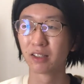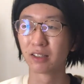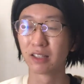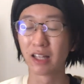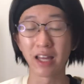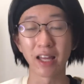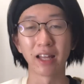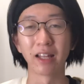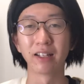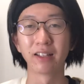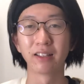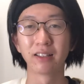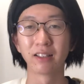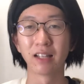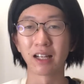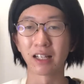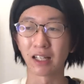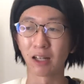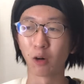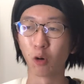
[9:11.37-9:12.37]
ね、
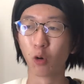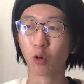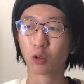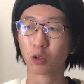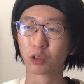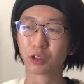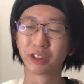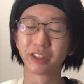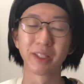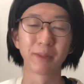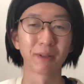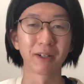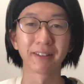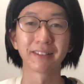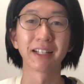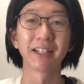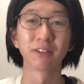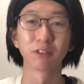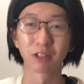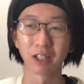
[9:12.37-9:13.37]
なんか報告してもらっ
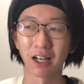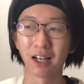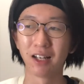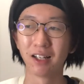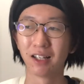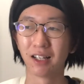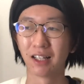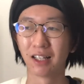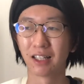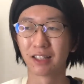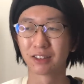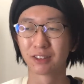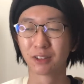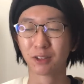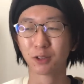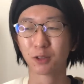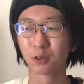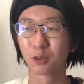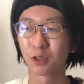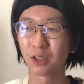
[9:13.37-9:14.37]
たりとかあす
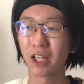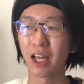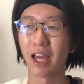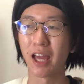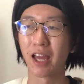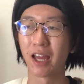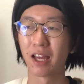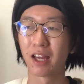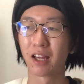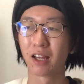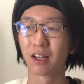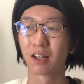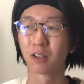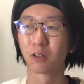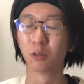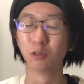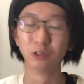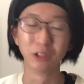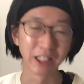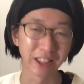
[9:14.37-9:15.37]
ることで、
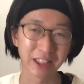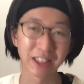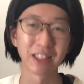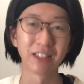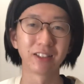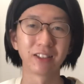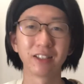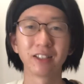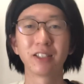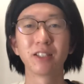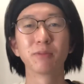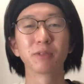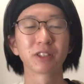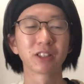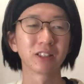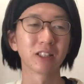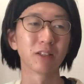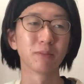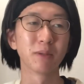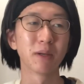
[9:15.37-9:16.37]
こう嬉しいっていう気持ち
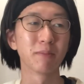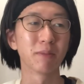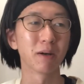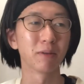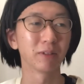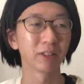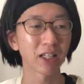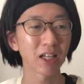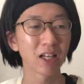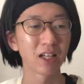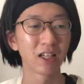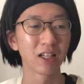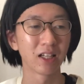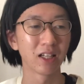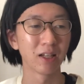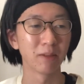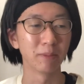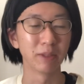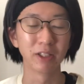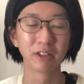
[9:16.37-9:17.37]
になるメンバーもね、
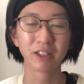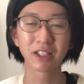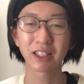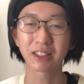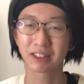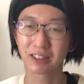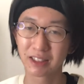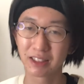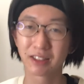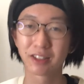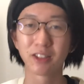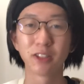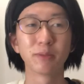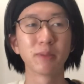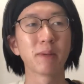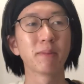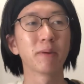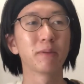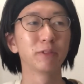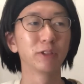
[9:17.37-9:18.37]
え見入りが好きっていう
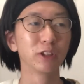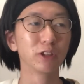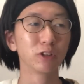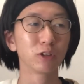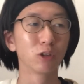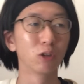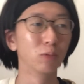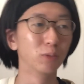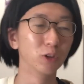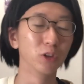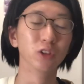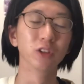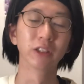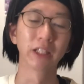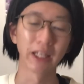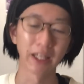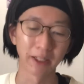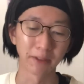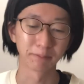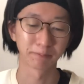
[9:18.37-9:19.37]
メンバーもいると思うん
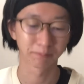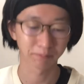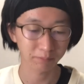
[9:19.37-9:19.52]
で、